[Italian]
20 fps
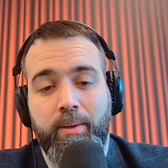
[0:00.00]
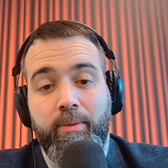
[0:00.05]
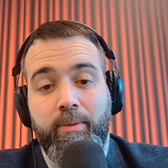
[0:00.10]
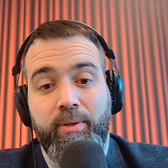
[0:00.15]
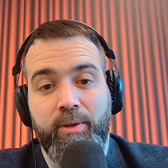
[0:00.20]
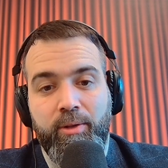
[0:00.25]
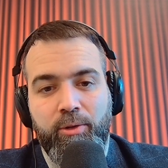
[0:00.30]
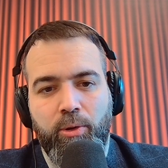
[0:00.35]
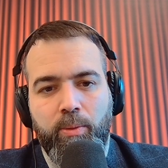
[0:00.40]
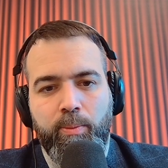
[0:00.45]

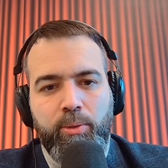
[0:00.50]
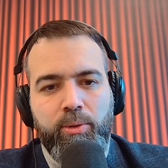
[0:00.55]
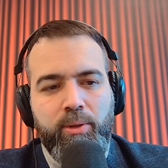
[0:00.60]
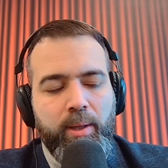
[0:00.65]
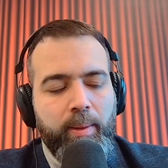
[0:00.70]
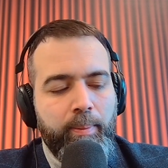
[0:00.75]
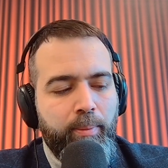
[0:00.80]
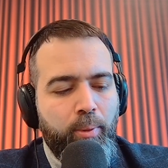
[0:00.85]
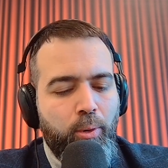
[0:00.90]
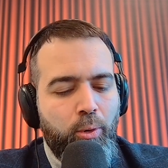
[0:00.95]
fin troppo
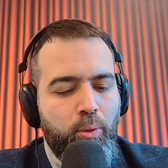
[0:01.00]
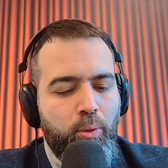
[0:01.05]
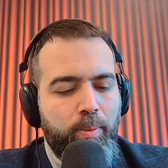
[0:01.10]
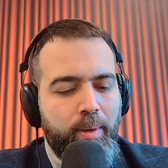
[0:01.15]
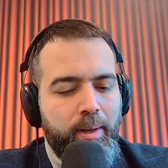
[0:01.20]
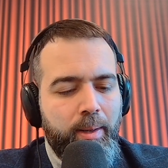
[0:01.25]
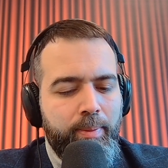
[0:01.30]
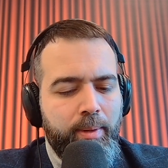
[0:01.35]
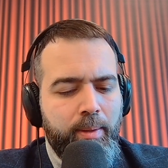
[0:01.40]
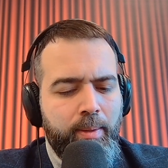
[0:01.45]
tempo
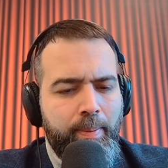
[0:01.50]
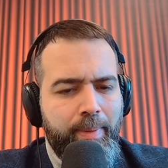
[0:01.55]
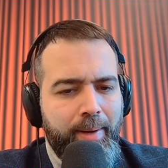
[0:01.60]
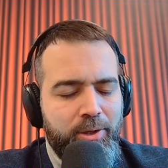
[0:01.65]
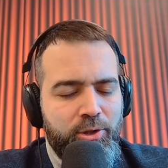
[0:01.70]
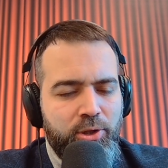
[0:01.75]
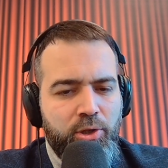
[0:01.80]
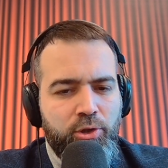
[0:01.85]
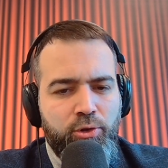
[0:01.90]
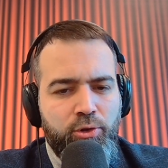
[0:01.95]
occupa le prime
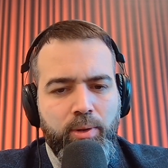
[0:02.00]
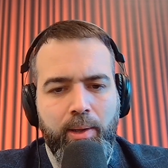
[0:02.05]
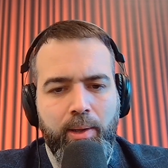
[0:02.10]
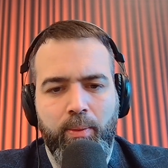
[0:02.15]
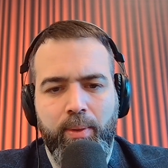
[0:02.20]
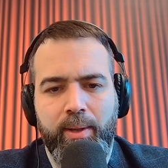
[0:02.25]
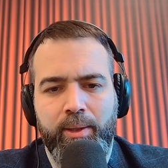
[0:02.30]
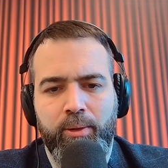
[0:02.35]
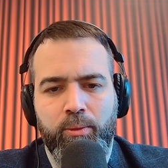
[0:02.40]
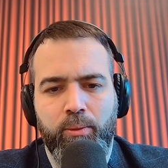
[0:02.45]
pagine, cioè la
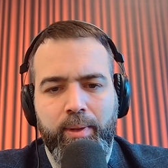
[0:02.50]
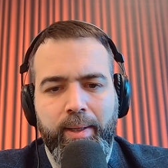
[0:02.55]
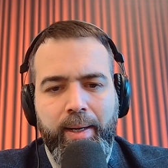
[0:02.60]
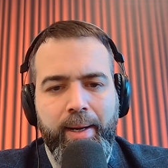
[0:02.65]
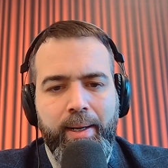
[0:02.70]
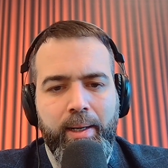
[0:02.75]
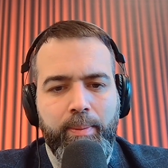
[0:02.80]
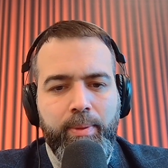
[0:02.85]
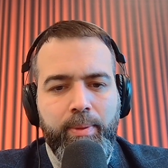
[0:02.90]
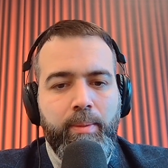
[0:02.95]
guerra in
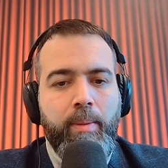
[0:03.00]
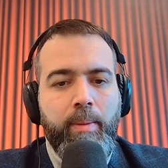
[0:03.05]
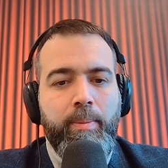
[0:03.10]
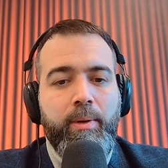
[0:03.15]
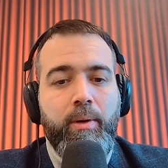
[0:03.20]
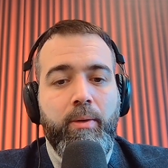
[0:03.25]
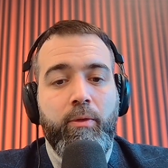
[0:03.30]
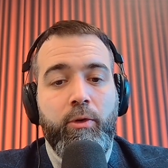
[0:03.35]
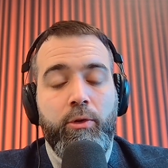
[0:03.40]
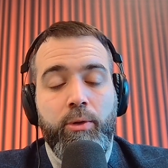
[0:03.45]
Ucraina. Prima
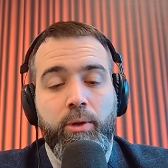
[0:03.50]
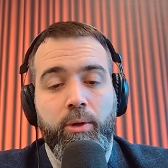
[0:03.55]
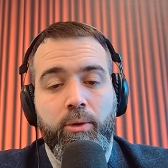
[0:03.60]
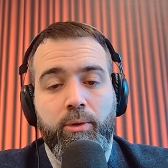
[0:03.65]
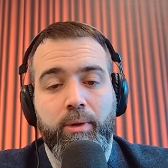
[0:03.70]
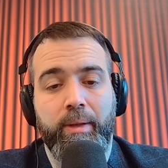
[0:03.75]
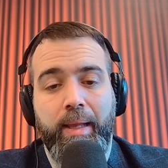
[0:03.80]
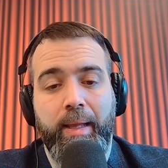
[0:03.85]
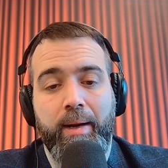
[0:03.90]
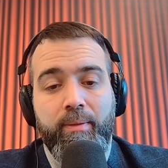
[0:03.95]
però voglio
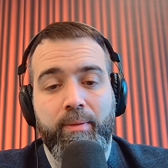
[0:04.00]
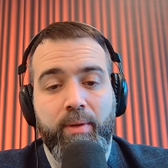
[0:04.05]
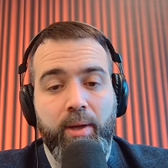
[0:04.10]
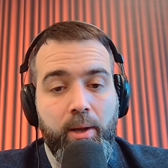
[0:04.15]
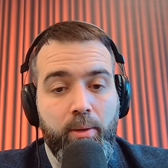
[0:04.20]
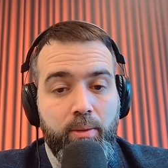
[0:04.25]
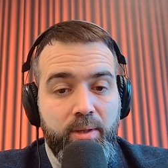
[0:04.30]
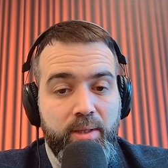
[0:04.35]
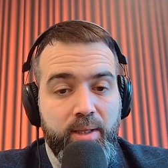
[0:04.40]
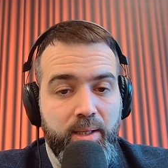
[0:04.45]
ricordarvi che
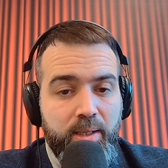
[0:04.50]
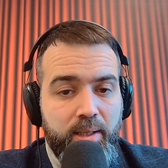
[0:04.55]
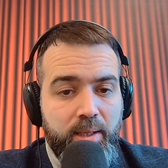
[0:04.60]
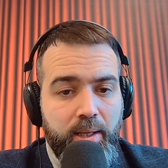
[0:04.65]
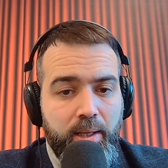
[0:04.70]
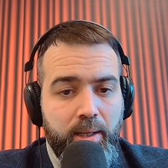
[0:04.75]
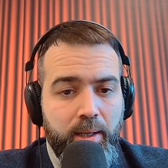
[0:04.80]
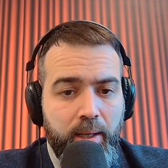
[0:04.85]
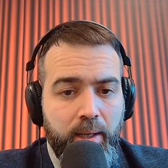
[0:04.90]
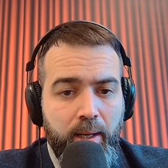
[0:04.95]
questa
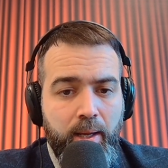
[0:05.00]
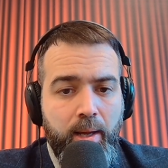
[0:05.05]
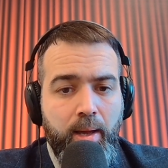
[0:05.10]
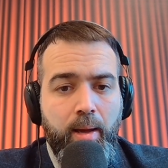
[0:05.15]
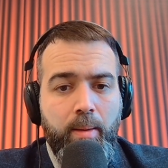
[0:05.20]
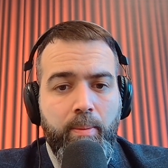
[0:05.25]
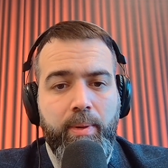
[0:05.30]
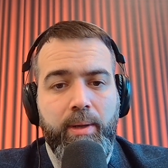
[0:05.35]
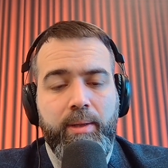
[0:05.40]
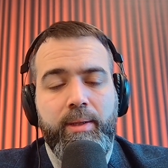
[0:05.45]
sera,
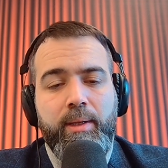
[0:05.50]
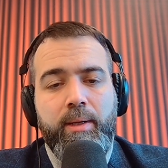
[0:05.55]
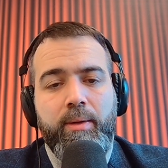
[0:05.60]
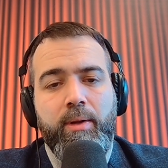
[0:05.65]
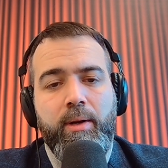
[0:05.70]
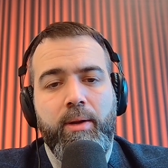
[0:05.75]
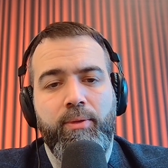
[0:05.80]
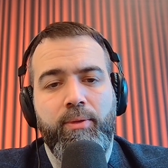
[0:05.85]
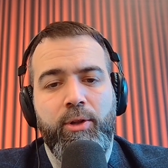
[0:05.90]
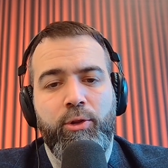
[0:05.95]
a partire
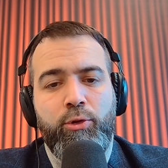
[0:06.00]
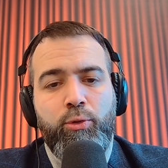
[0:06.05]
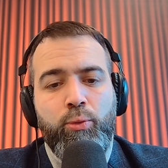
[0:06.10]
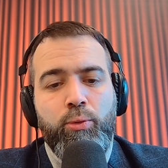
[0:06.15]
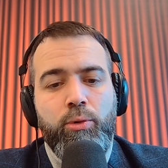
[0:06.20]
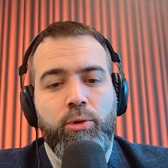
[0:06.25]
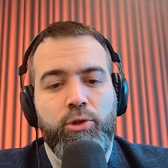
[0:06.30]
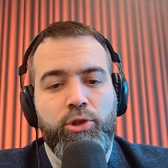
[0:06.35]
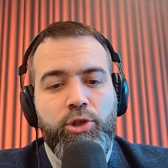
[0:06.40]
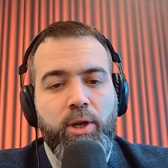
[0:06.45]
dalle
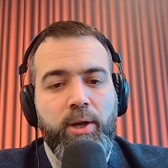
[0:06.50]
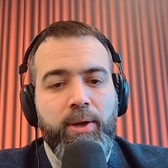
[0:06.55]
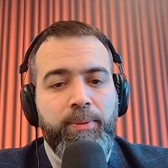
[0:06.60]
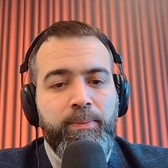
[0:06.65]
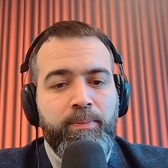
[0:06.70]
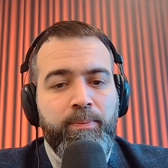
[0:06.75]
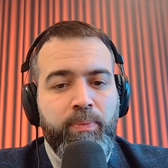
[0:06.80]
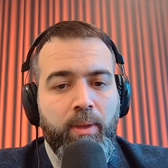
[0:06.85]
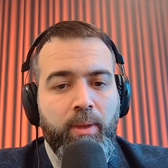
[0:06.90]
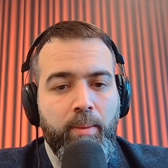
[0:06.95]
21, c'è
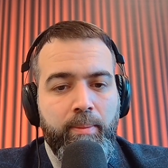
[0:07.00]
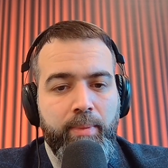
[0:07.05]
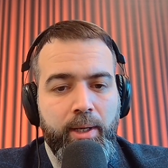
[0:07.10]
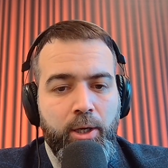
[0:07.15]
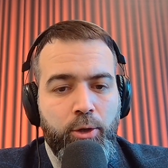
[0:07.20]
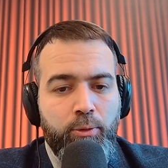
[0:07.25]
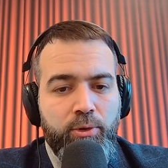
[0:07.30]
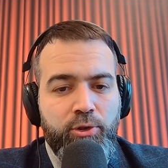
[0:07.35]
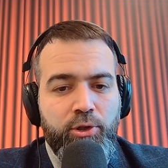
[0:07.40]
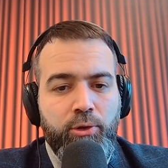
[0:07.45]

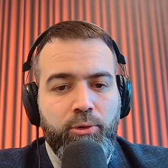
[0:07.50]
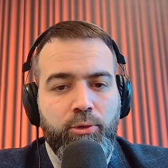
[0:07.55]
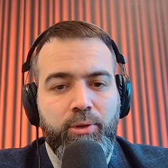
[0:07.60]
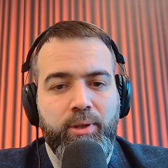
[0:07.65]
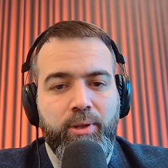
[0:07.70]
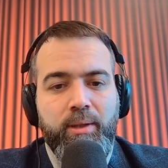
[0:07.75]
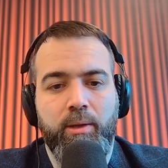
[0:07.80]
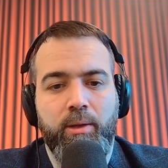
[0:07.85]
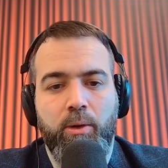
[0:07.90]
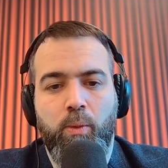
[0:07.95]

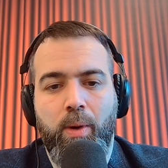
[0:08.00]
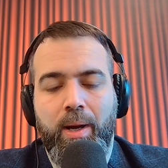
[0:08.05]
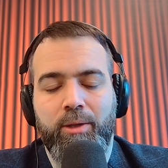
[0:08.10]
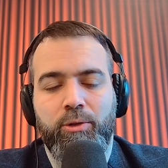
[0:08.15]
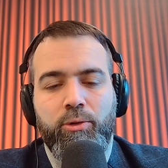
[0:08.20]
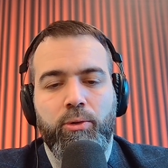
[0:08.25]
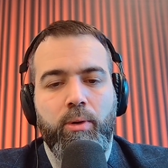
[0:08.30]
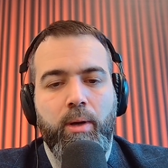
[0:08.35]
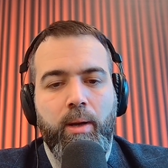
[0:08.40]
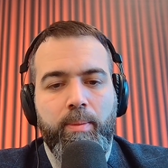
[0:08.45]

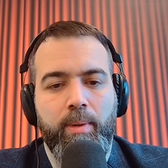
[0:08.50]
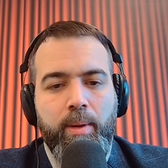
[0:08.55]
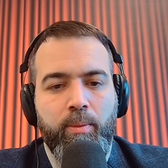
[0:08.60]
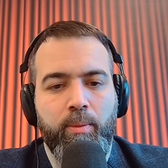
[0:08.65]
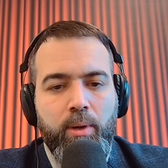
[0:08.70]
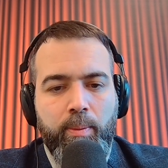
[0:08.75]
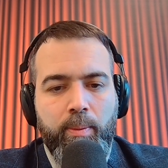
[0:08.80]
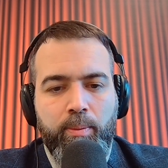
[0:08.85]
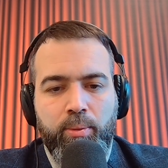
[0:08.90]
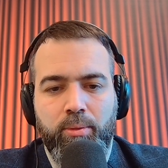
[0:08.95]
1984,
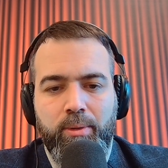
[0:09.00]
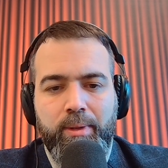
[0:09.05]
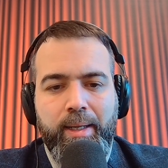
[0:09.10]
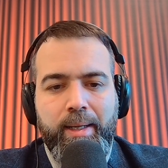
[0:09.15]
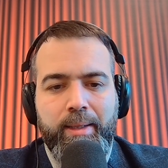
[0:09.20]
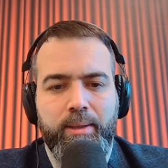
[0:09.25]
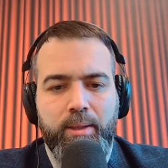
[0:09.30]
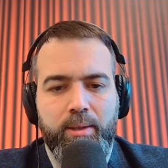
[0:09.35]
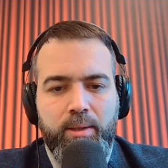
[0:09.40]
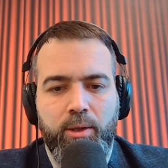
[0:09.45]
abbiamo una
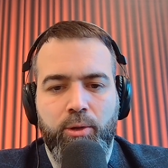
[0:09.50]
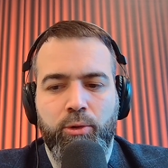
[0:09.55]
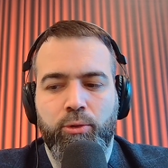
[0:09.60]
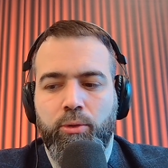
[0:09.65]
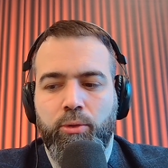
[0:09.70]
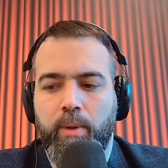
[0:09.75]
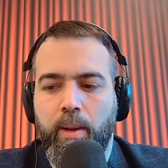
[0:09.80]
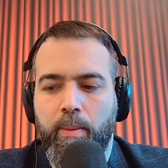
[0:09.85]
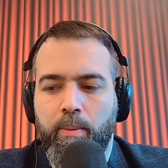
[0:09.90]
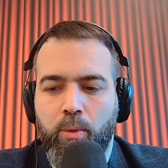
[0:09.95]
puntata
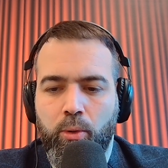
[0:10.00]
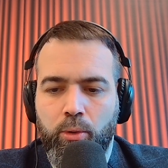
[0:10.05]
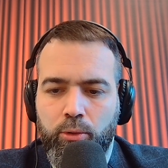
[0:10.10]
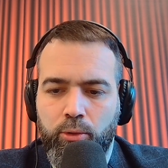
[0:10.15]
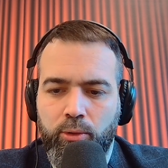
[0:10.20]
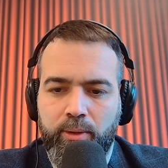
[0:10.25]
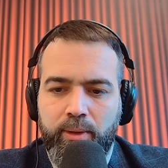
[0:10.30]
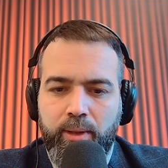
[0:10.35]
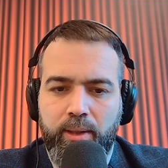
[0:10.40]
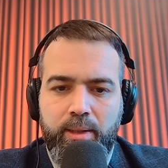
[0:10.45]
secondo me
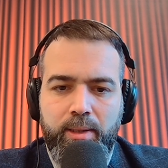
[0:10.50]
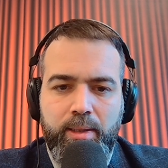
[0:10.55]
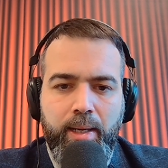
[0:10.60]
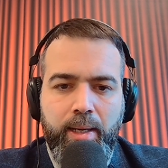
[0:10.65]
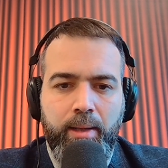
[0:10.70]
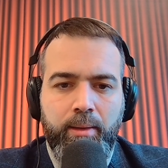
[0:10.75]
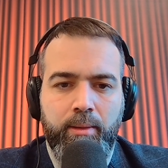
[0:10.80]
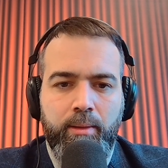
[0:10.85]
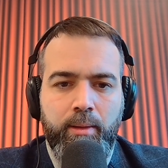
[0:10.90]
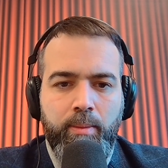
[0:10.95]
molto
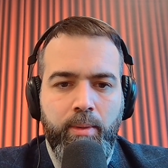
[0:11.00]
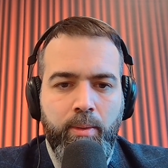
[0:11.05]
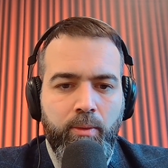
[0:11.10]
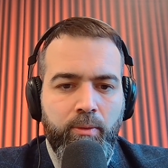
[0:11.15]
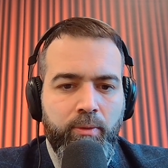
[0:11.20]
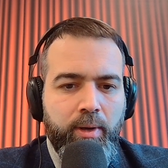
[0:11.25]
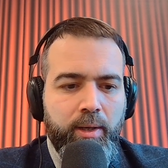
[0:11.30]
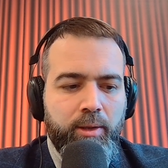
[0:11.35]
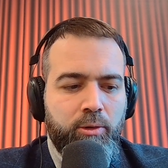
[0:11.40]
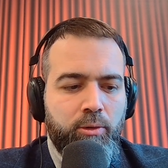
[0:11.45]
interessante, abbiamo
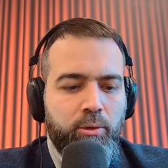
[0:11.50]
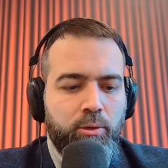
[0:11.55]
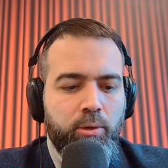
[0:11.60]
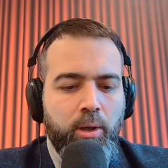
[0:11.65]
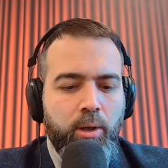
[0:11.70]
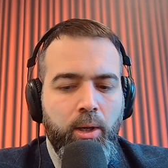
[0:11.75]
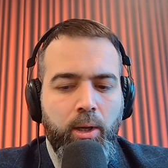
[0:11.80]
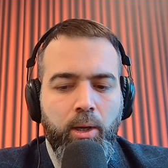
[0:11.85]
fatto...